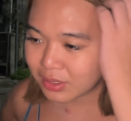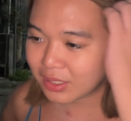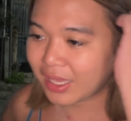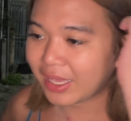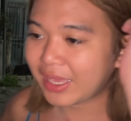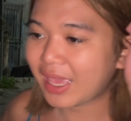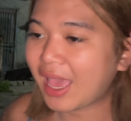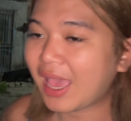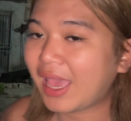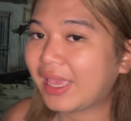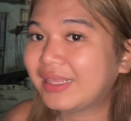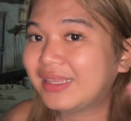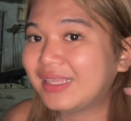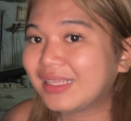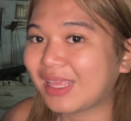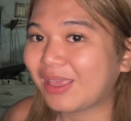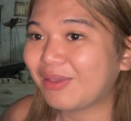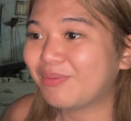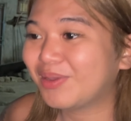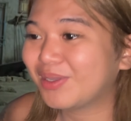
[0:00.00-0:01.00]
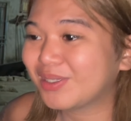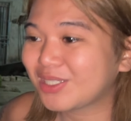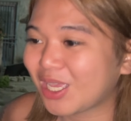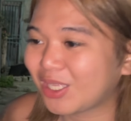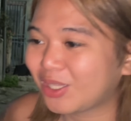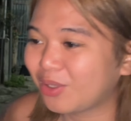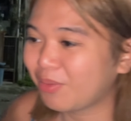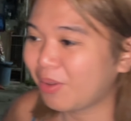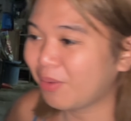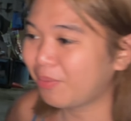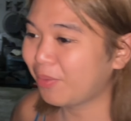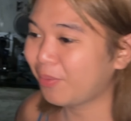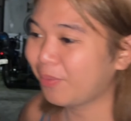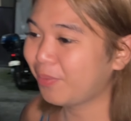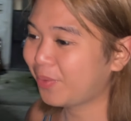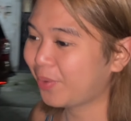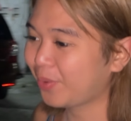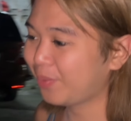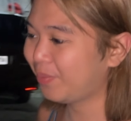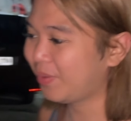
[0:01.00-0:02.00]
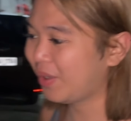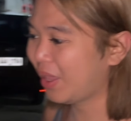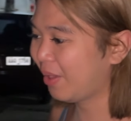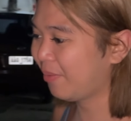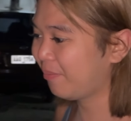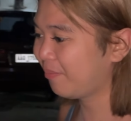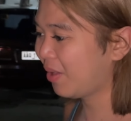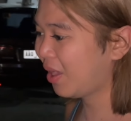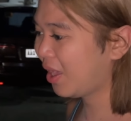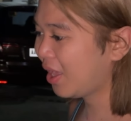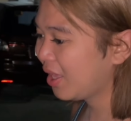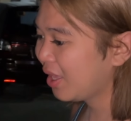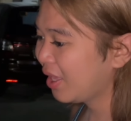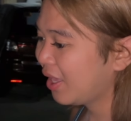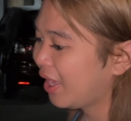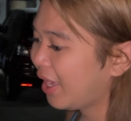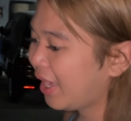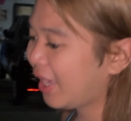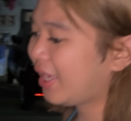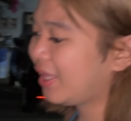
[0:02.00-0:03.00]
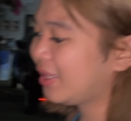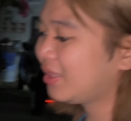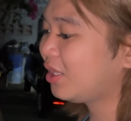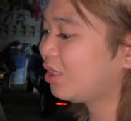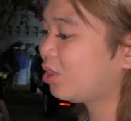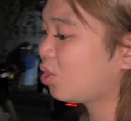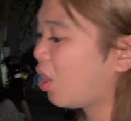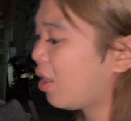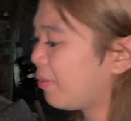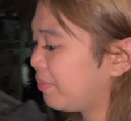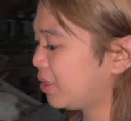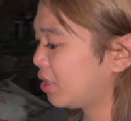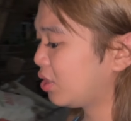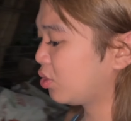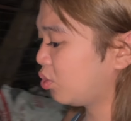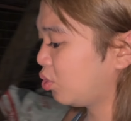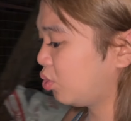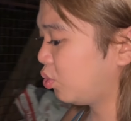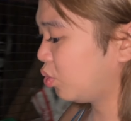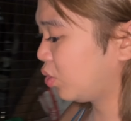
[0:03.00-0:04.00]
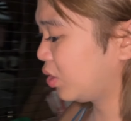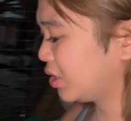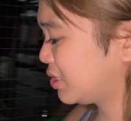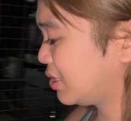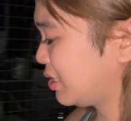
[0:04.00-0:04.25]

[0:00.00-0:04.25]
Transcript: Kaya hindi tayo masyado mamumroblema. And dito kami nagkuhugas